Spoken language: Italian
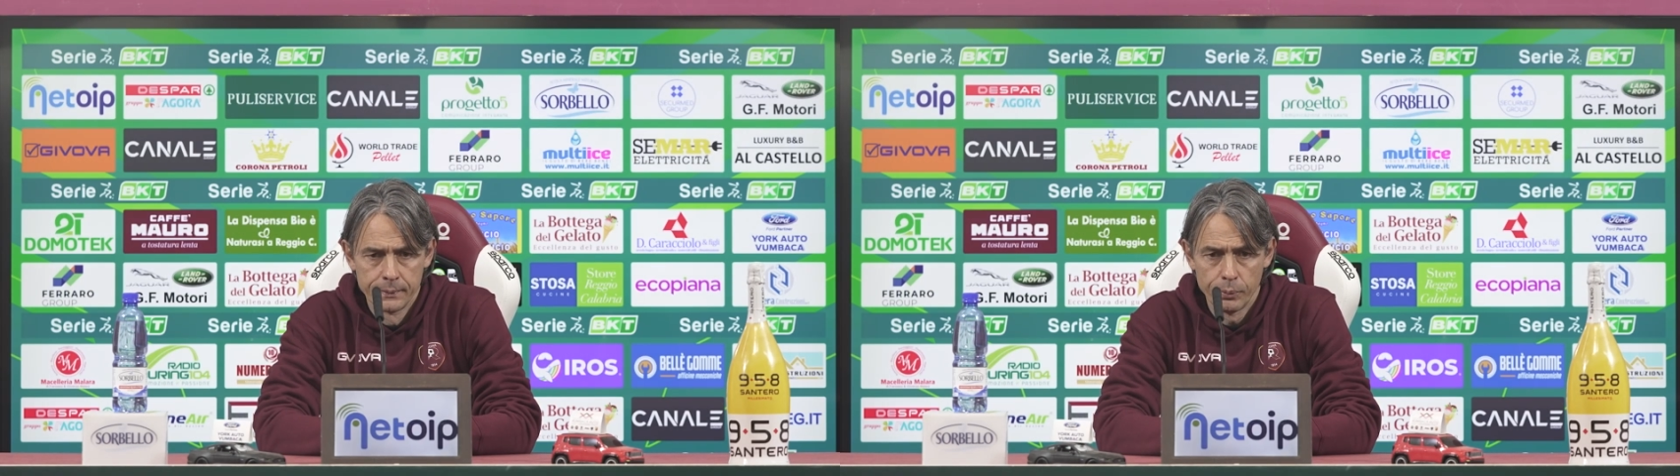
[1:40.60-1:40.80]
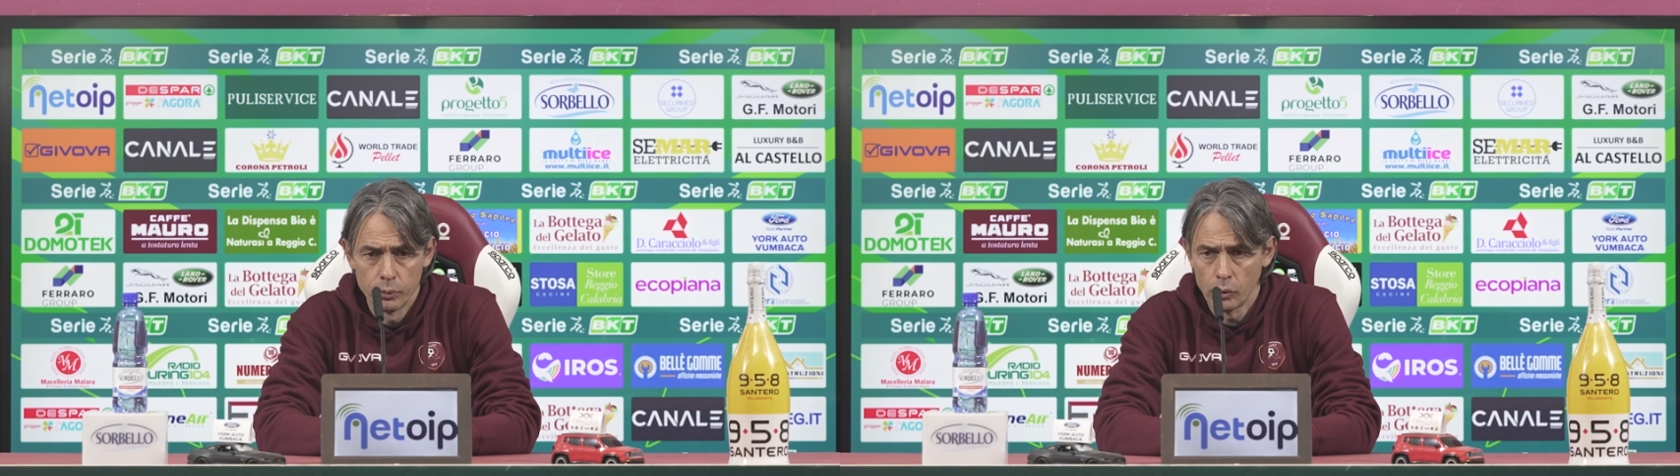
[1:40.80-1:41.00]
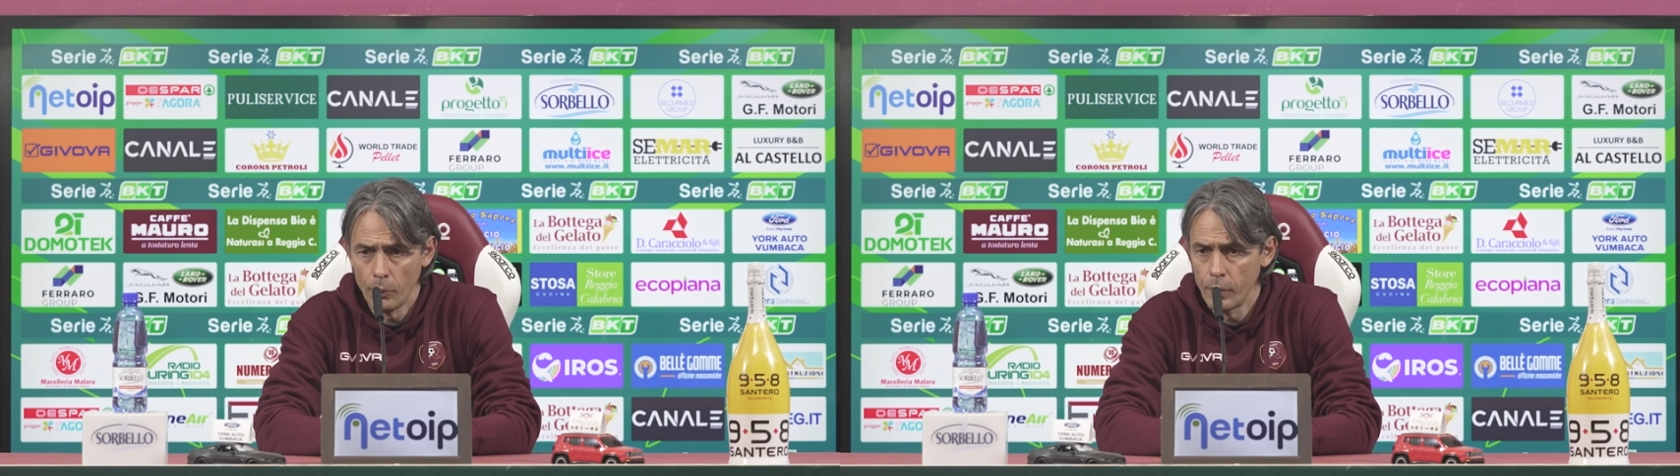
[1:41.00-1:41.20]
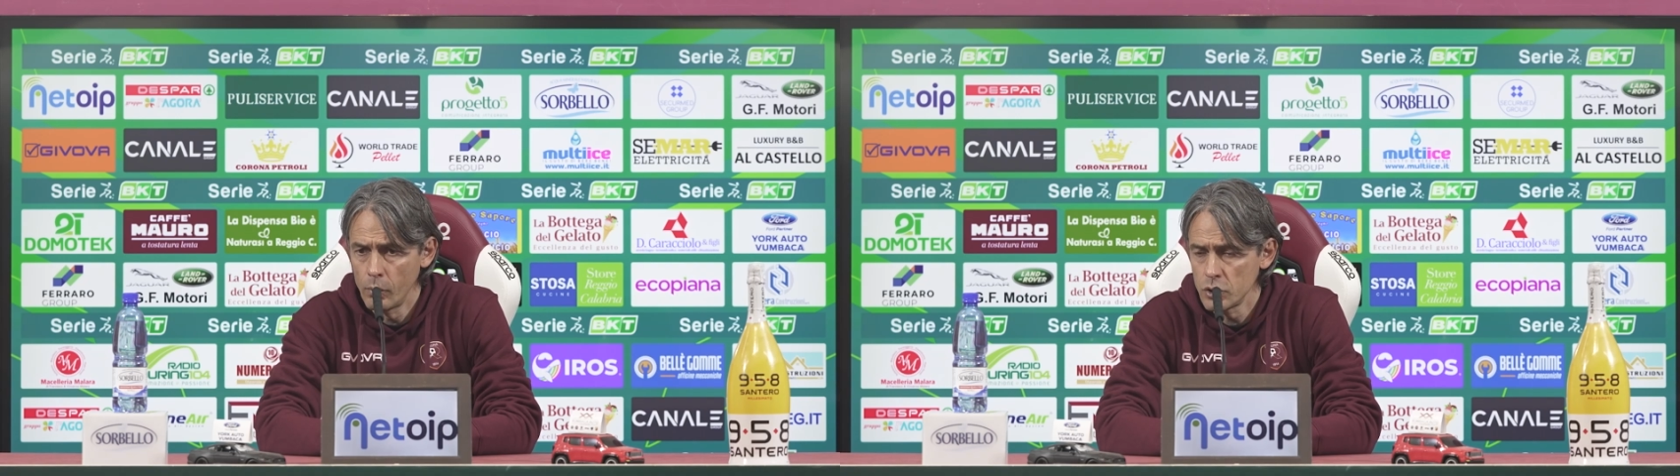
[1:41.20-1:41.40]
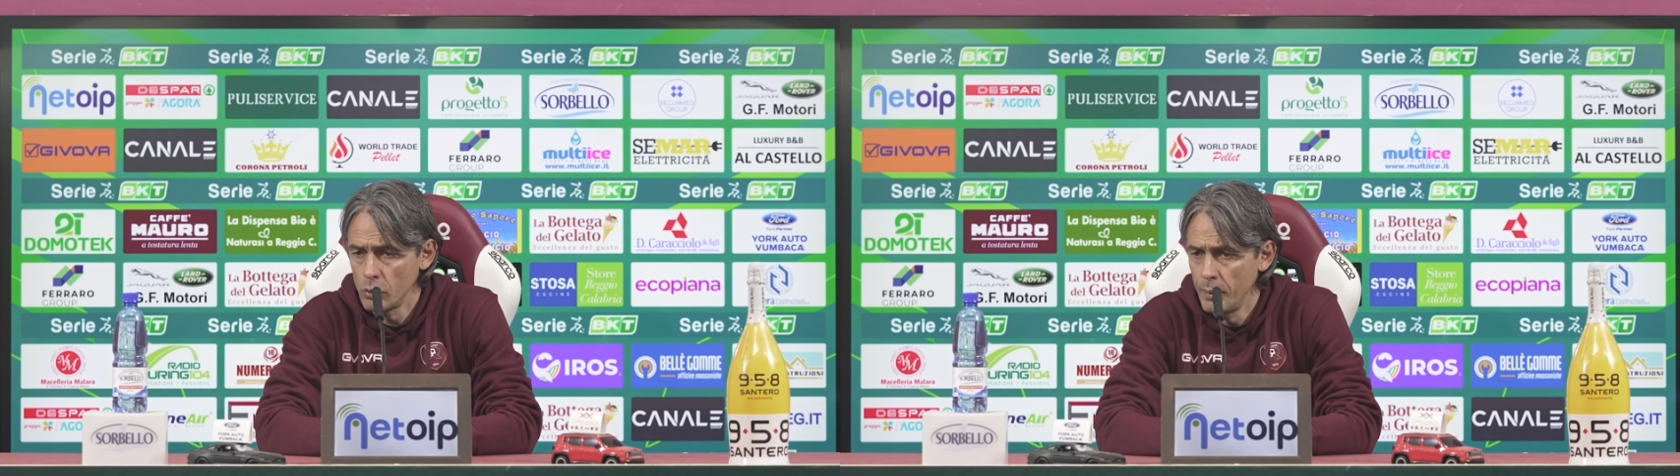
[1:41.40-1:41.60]
purtroppo in
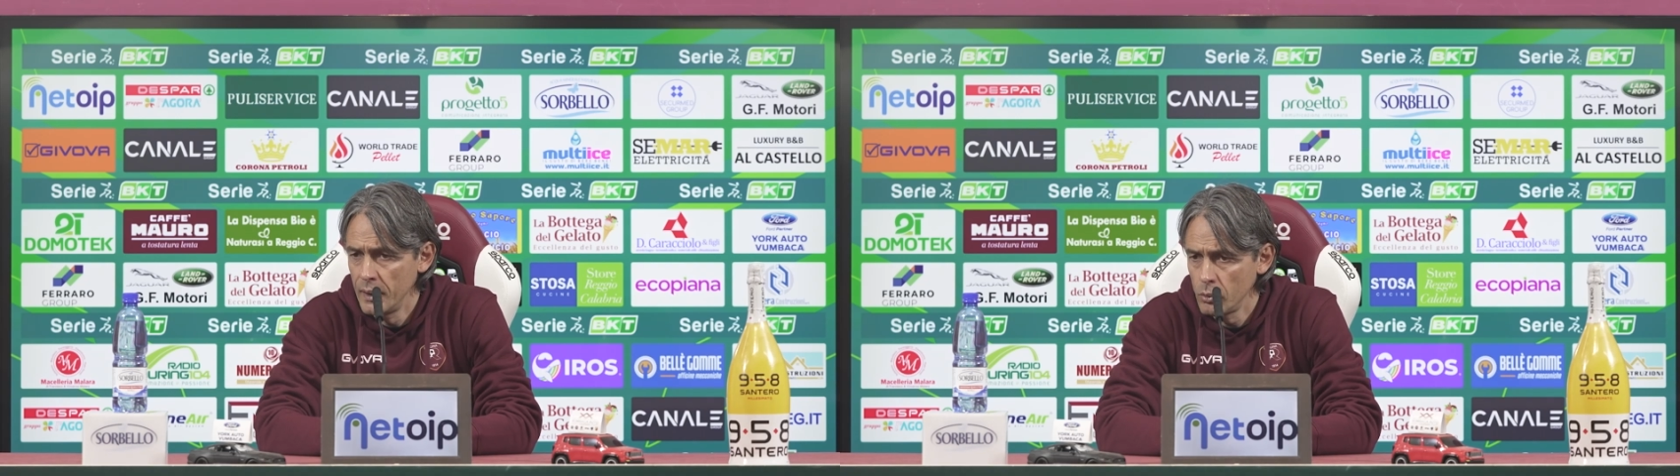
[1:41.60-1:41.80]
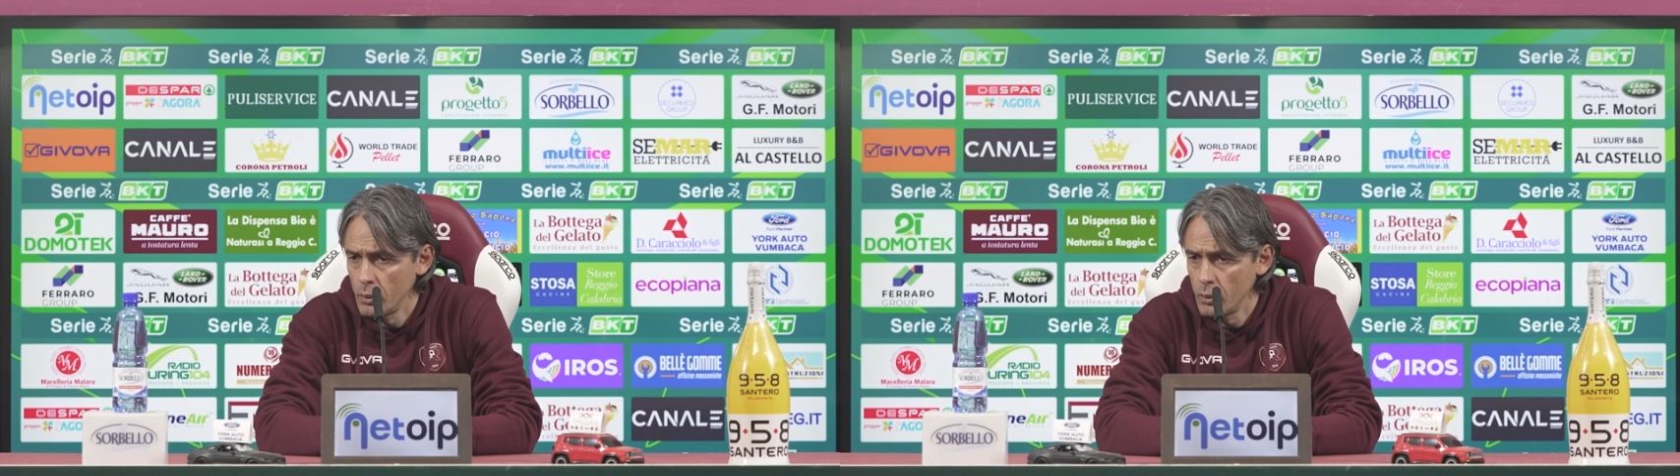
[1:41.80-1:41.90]
questo momento